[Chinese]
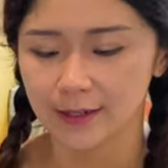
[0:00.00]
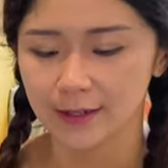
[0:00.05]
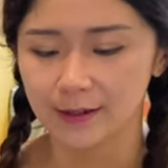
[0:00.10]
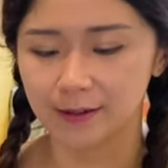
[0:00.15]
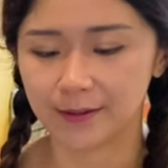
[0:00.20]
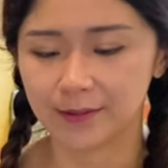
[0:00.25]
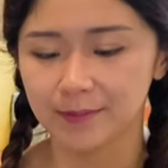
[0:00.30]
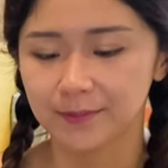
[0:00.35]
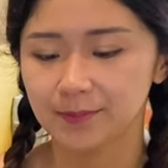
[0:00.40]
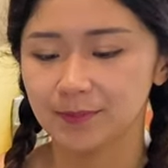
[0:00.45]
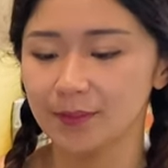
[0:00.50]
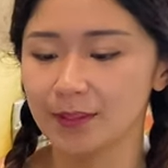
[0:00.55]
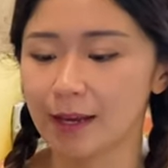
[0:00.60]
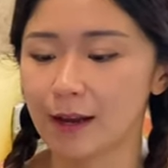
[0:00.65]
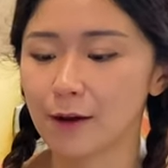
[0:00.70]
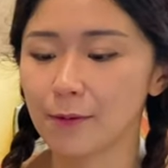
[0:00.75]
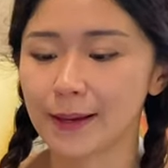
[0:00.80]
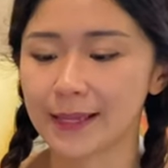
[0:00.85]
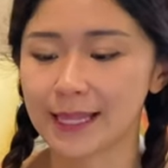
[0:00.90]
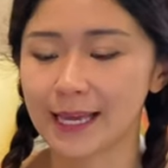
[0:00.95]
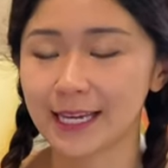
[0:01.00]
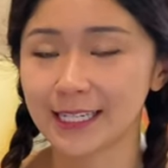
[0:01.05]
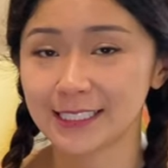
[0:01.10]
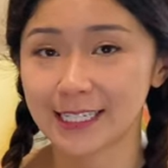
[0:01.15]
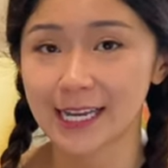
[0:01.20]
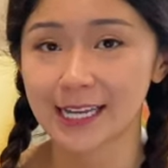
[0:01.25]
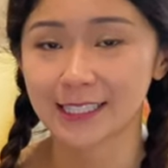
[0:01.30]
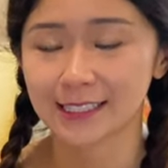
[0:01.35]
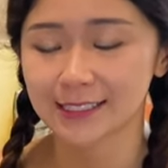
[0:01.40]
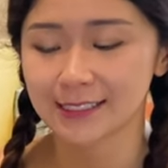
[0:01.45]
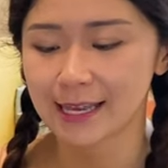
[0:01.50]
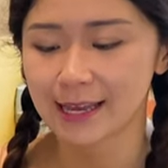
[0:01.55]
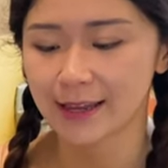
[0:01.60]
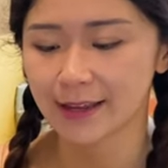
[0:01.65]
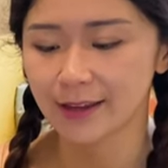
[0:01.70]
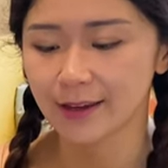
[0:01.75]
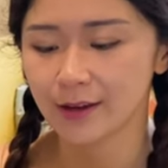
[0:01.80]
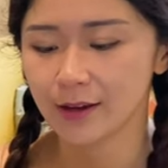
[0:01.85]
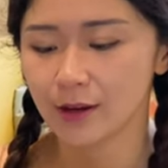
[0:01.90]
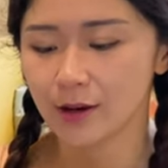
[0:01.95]
嗯，然后把它缠
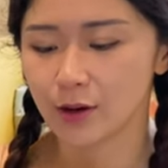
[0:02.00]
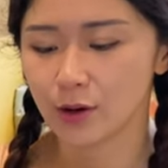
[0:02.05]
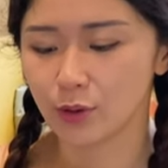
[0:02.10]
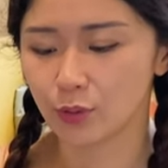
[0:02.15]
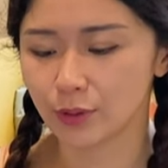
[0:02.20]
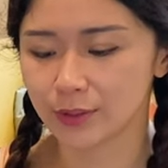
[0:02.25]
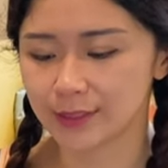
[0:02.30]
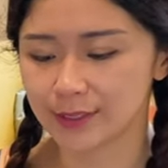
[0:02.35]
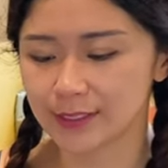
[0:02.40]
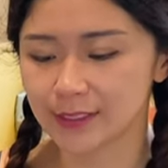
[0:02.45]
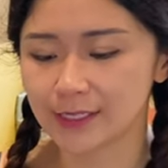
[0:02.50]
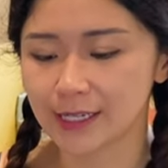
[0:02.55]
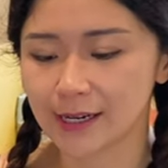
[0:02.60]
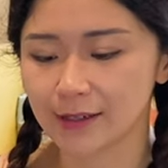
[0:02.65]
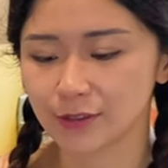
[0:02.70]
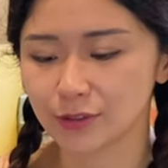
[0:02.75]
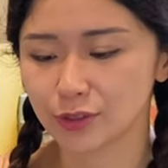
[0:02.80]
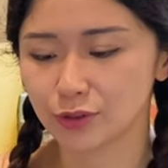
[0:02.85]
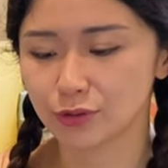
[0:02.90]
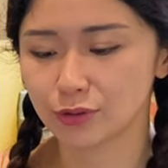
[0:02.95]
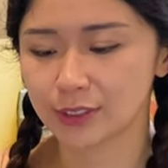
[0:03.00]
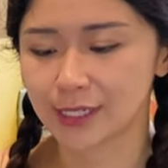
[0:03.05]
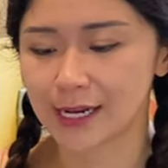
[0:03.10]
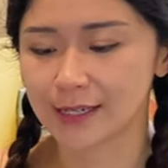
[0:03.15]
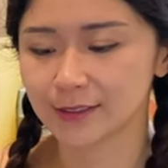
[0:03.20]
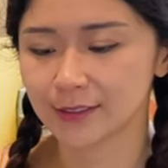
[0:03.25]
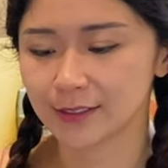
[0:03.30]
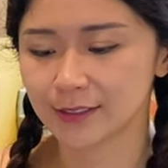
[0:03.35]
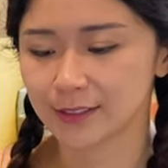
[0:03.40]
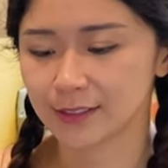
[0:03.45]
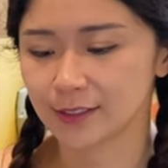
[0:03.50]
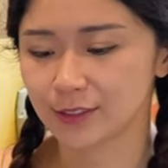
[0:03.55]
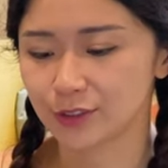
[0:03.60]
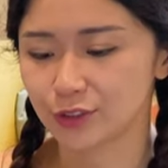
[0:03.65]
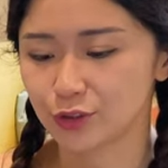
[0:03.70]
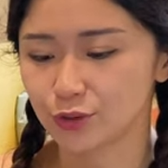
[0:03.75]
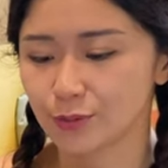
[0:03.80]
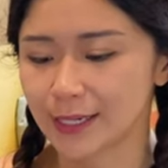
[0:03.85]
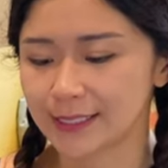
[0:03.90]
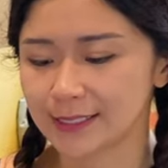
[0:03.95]
在我经常受伤的这个
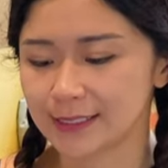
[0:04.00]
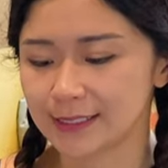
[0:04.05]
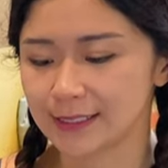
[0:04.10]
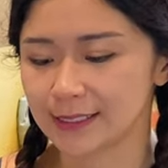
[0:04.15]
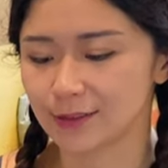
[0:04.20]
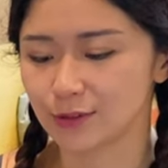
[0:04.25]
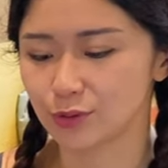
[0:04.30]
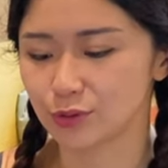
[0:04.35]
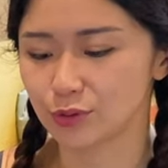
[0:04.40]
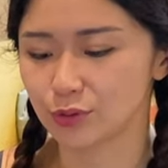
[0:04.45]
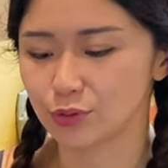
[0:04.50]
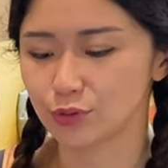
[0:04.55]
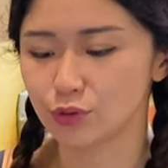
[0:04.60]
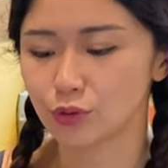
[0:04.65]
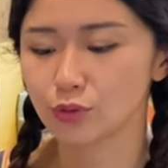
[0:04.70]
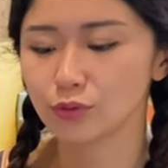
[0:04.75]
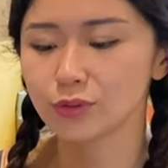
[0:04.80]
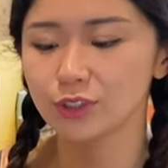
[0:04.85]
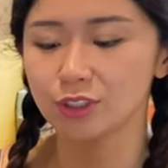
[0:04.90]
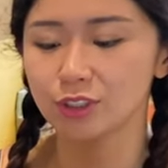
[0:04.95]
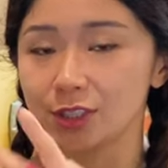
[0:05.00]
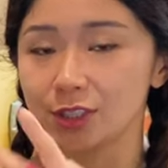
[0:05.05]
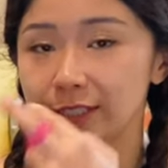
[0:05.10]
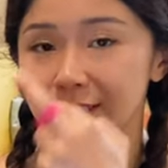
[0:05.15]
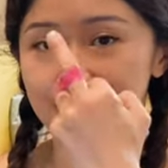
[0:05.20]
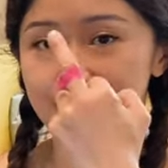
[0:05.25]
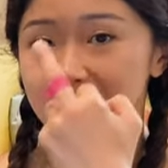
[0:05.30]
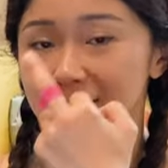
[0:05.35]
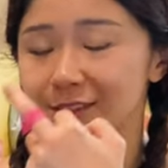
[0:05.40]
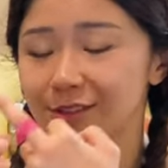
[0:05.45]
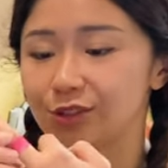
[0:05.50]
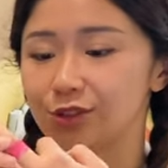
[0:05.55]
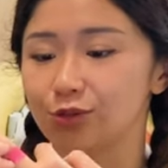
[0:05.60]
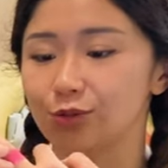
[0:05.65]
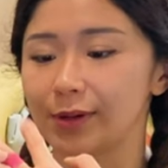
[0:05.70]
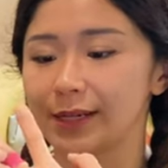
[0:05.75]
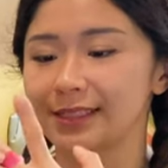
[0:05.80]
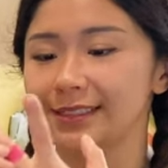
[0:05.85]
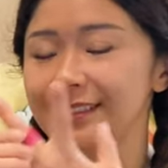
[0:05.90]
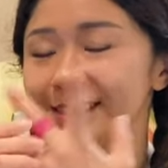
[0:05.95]
指关节，就是中的第一个指
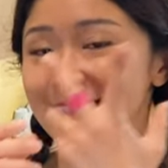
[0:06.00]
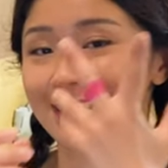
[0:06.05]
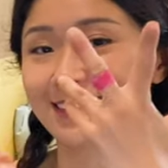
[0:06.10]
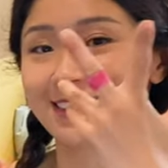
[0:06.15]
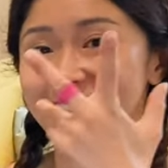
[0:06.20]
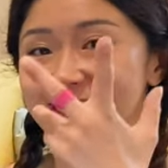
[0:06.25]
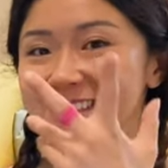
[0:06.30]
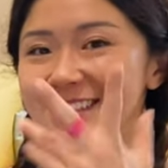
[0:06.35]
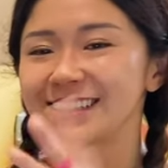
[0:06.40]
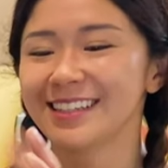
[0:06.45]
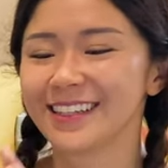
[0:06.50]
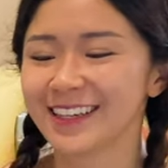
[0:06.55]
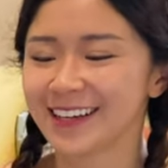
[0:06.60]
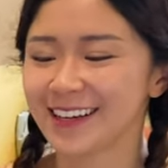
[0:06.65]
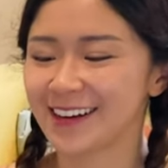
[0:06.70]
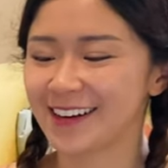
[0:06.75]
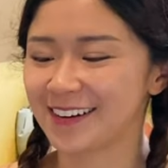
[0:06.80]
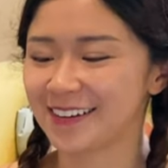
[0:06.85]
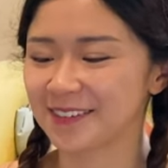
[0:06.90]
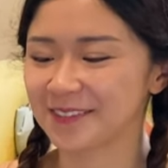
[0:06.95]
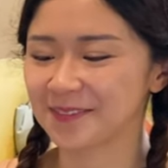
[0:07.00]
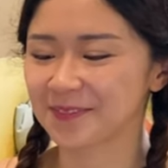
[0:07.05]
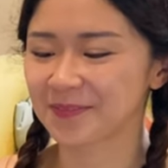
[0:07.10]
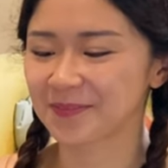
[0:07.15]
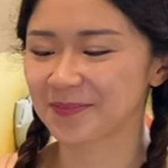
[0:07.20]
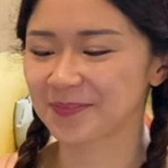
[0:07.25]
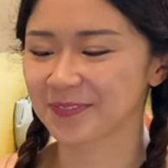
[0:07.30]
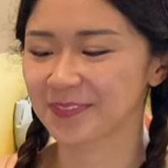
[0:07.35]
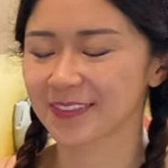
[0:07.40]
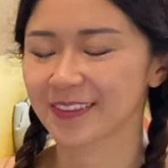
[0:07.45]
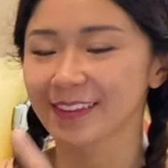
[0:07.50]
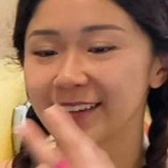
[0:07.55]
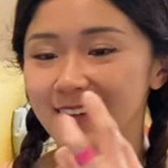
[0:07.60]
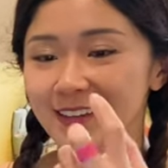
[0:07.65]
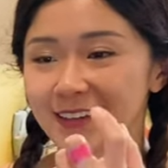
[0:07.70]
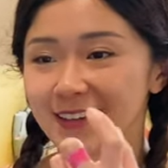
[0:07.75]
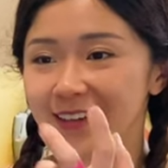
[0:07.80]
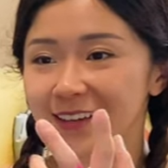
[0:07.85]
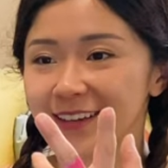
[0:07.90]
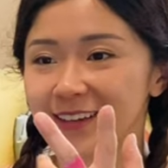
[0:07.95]
关节，嗯，
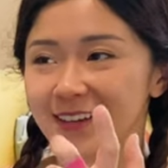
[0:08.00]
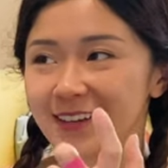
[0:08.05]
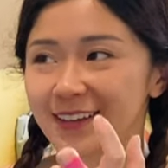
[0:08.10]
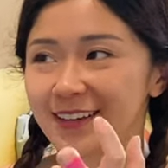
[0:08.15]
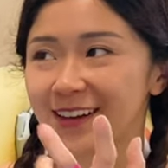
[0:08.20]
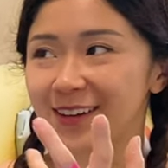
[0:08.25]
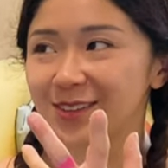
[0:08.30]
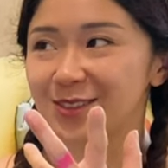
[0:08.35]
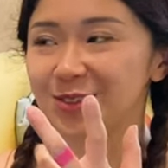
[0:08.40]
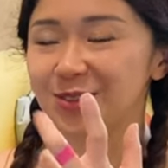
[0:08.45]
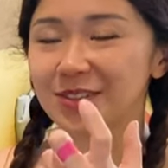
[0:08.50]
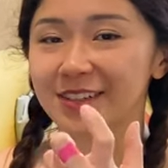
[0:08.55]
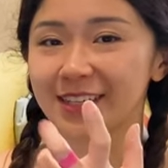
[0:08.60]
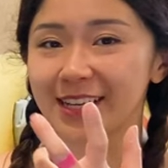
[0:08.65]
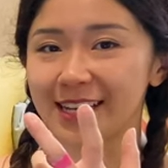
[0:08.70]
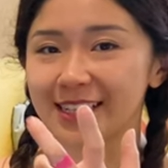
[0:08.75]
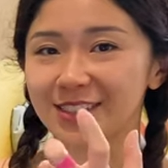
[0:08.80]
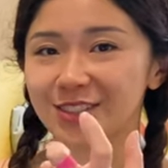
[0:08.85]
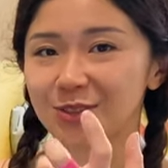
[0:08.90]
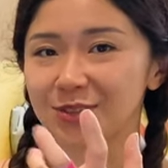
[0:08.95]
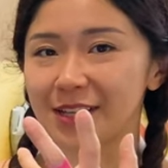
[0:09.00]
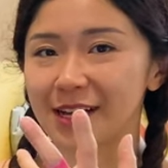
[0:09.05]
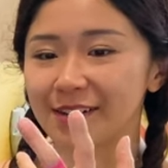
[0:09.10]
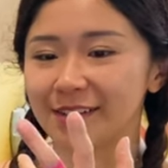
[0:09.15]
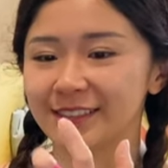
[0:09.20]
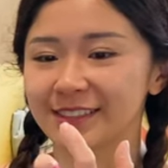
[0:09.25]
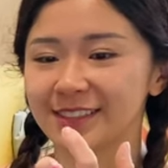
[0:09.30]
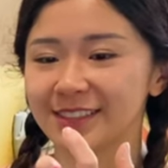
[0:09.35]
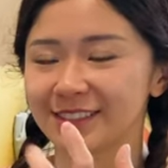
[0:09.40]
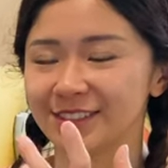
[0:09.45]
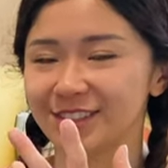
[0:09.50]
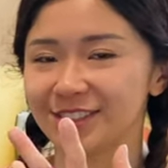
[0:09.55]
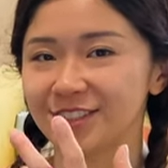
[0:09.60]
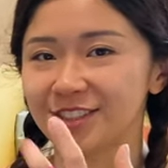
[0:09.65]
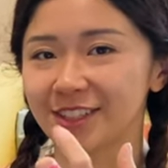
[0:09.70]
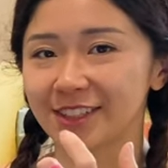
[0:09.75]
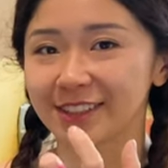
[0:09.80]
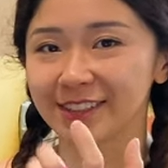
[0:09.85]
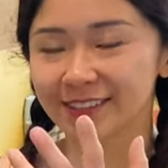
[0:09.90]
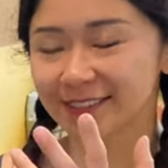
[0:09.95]
然后就能感受到一定的支
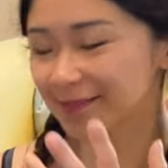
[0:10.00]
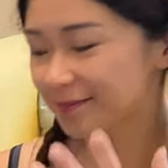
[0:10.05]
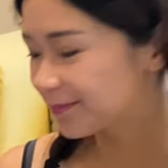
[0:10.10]
撑。